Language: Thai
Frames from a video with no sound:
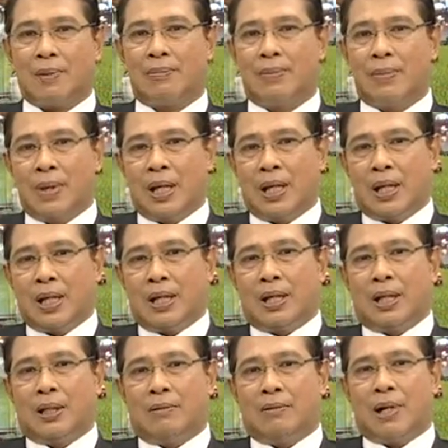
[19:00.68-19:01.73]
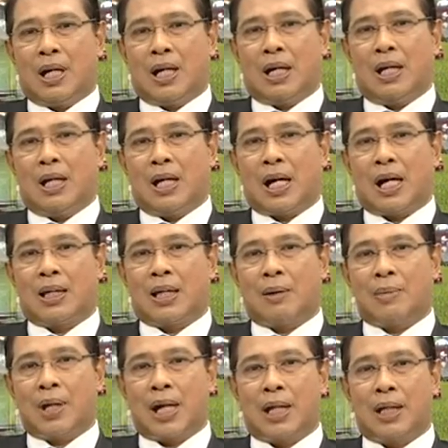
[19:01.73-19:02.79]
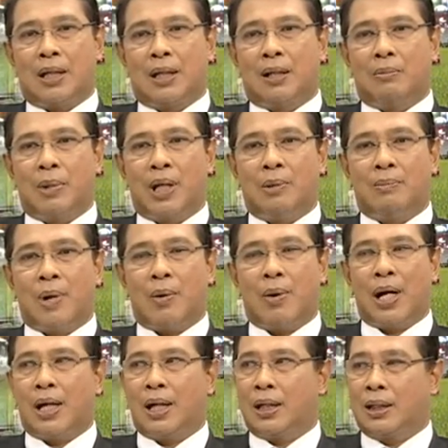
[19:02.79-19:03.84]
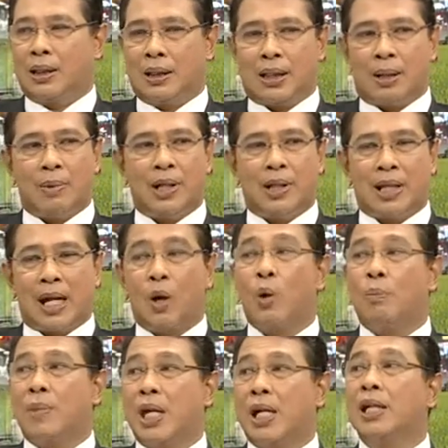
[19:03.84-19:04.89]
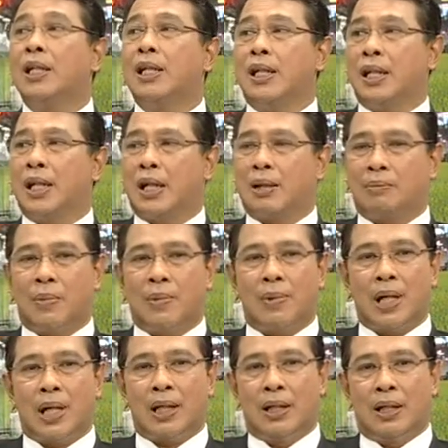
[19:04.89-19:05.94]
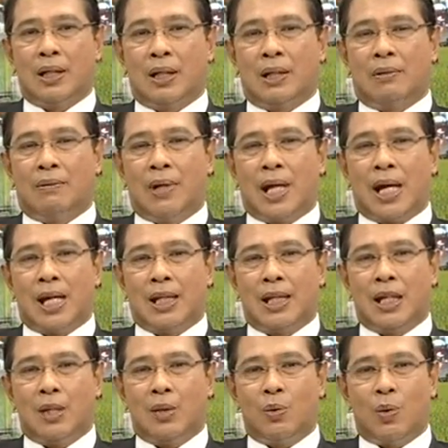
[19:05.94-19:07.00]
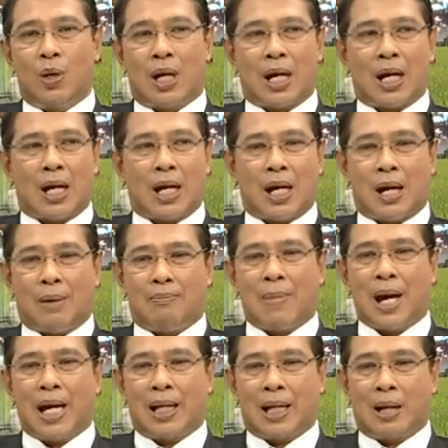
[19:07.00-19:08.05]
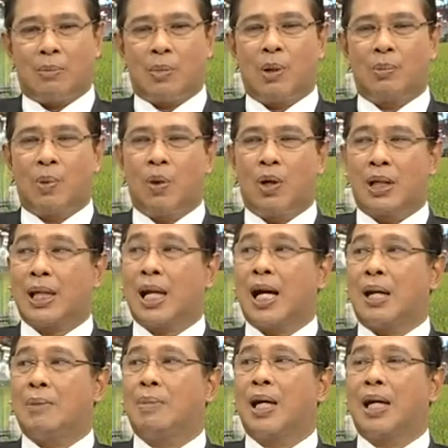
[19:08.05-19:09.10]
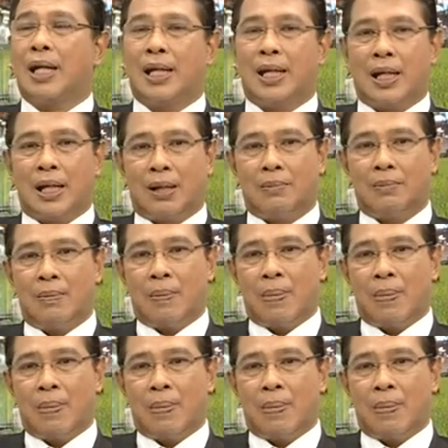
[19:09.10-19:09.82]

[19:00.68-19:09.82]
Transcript: ทำแต่ว่าการทำอย่างนั้นก็ไม่ได้แปลว่าทำให้สังคมดีขึ้นนะครับเพราะว่าเวลาที่จะอยู่กับบ้านกับครอบครัวก็จะหายไปนะครับ